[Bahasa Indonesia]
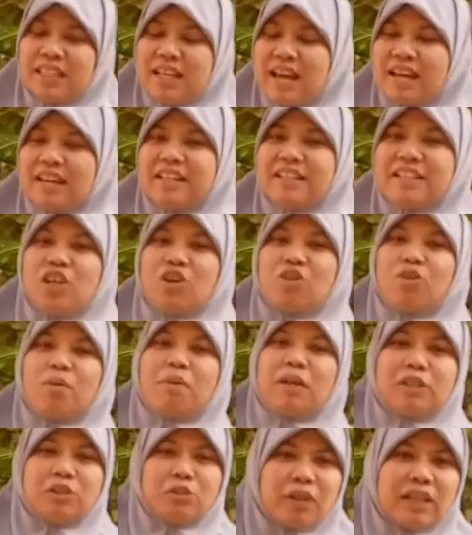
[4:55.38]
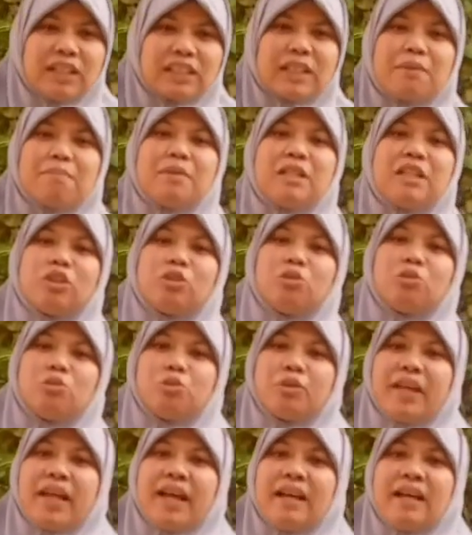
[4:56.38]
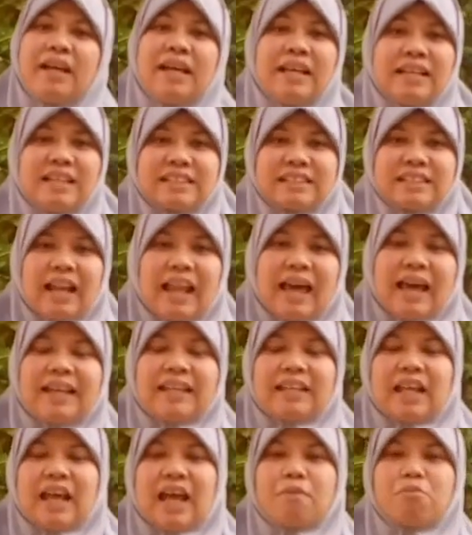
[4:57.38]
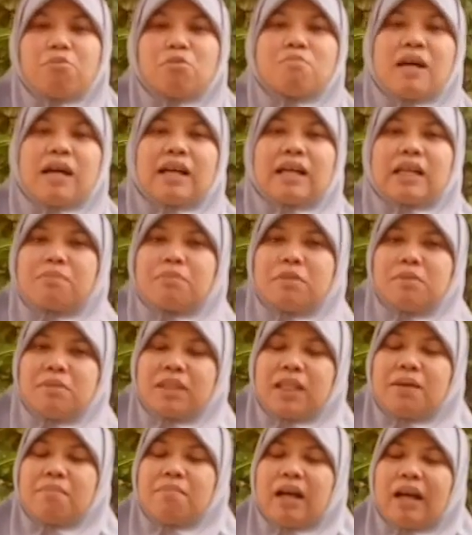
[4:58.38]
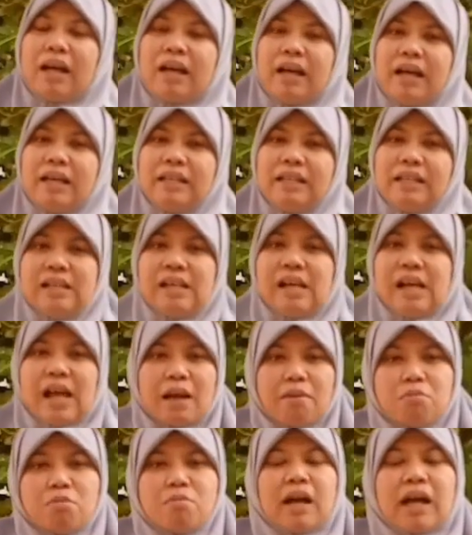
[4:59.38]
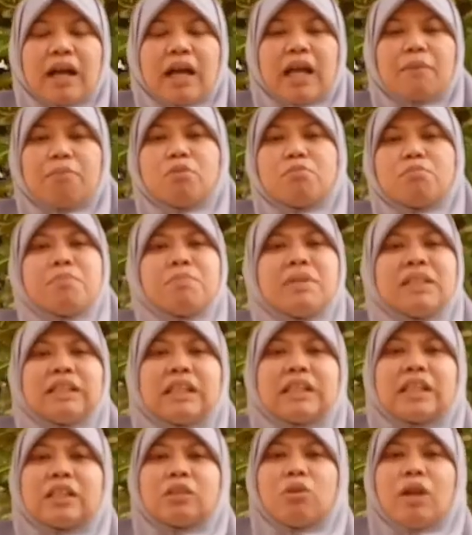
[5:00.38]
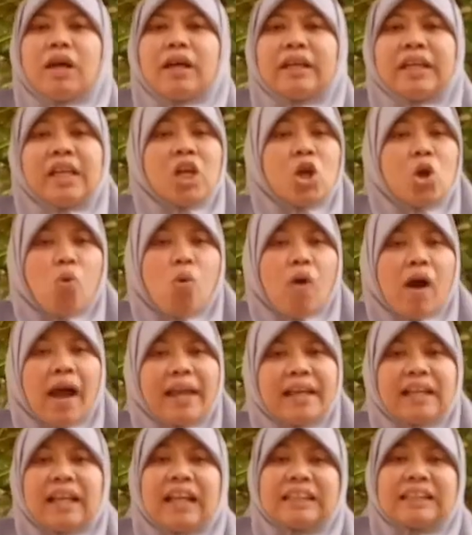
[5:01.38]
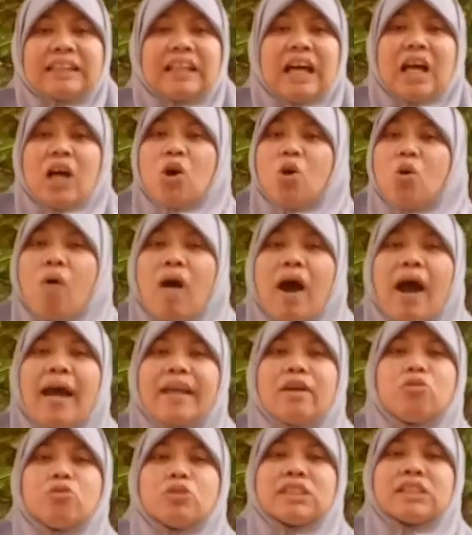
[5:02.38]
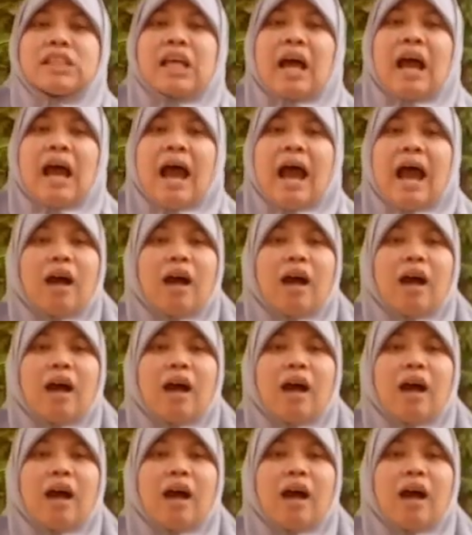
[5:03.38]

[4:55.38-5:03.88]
Tidak ada jawaban juga sambil tunggu ya. Selain Abu Bakar meminta makan, Abu Bakar pun meminta satu lagi, wahai Lata, wahai Uzza,